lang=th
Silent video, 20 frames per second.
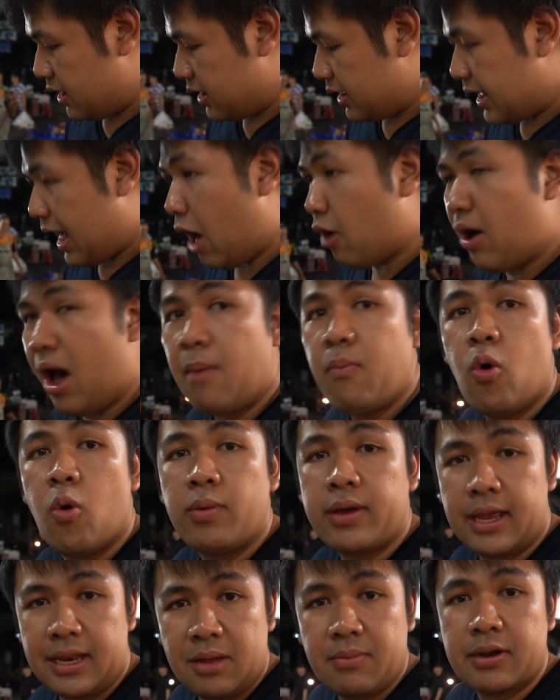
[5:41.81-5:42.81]
ข้าวขาหมูเมื่อ
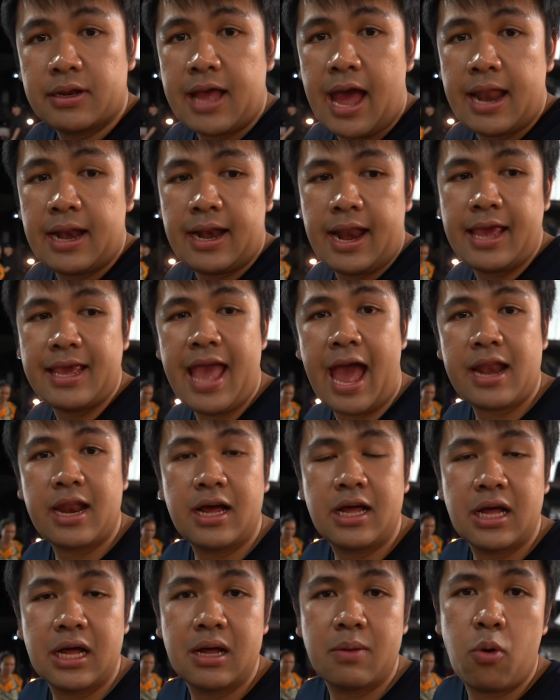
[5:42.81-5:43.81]
กี้นี้เหมือนกัน และอย่างนึง
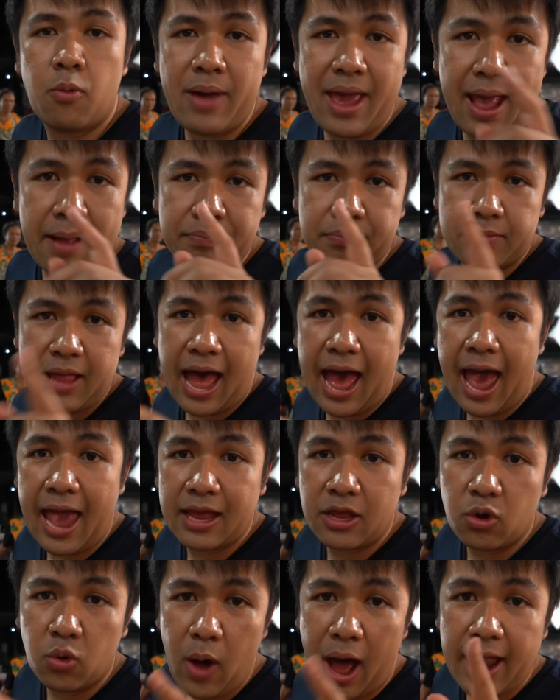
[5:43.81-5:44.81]
คือผมแอบถ่าย
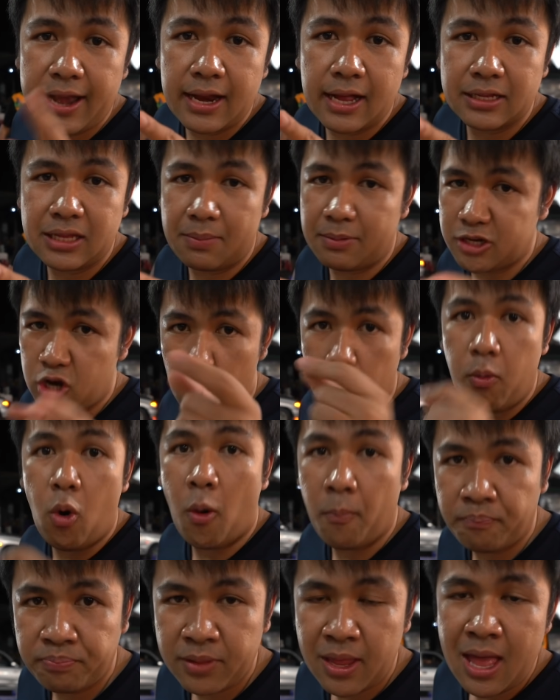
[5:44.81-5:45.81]
อยู่อันหนึ่งที่รม่ใชของผม
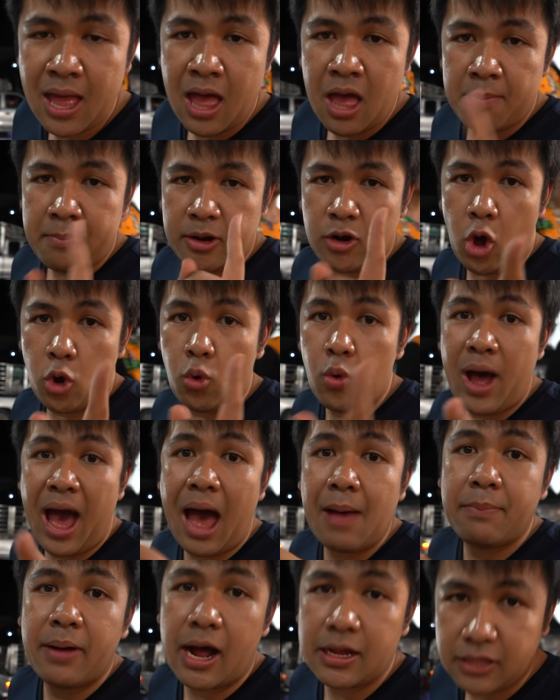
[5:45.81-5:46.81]
เป็นของลูกค้า
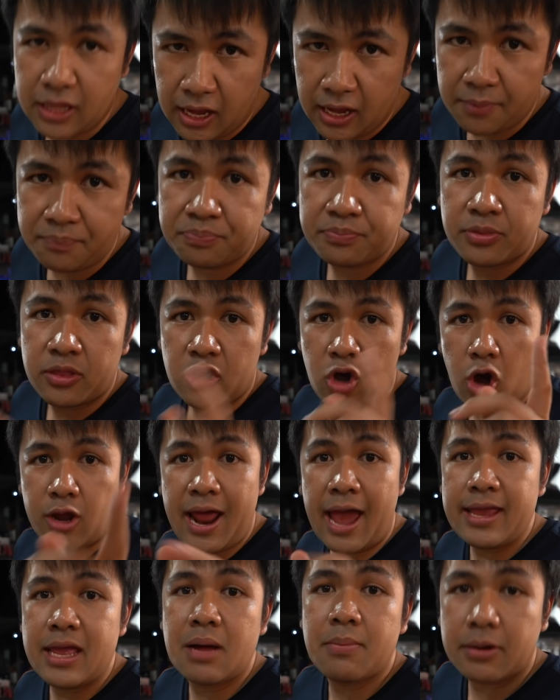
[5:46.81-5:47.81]
ปกติก็ได้
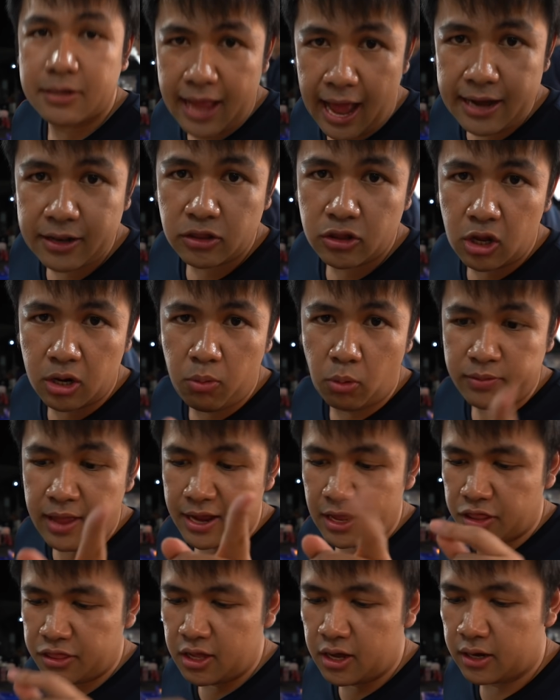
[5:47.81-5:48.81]
เยอะเหมือนกันตอนที่ผมถ่าย
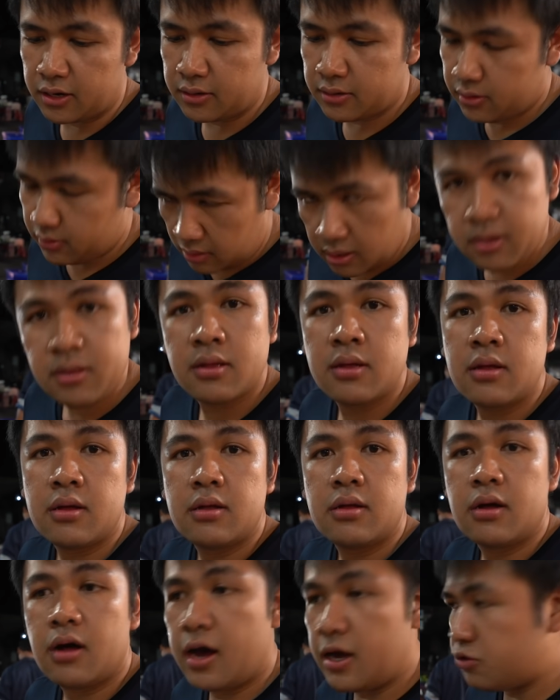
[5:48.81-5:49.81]
อินเสิร์ต
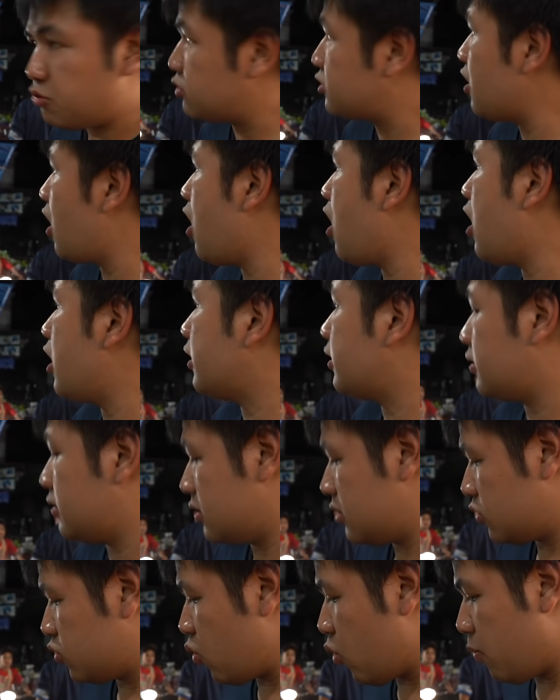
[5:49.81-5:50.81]
เฮ้ยสุดยอด
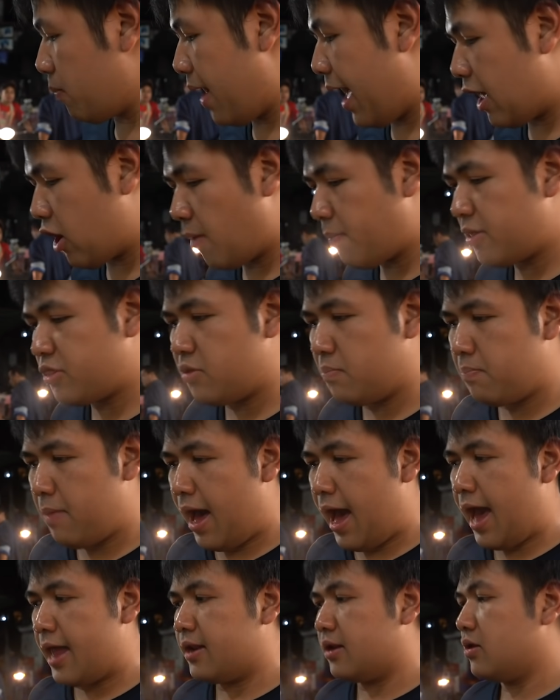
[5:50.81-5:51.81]
ถูกมากล้วไปสิบ
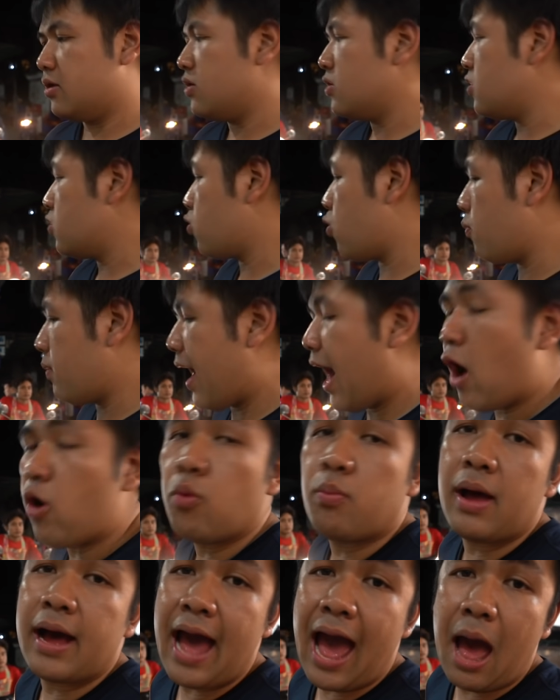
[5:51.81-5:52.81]
บาทคุ้มค่าคุ้ม
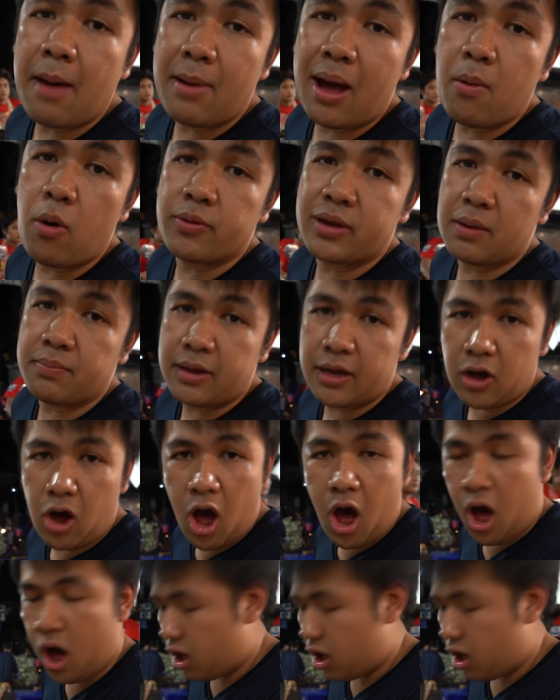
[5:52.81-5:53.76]
ราคามากผมคลิปนี้ก็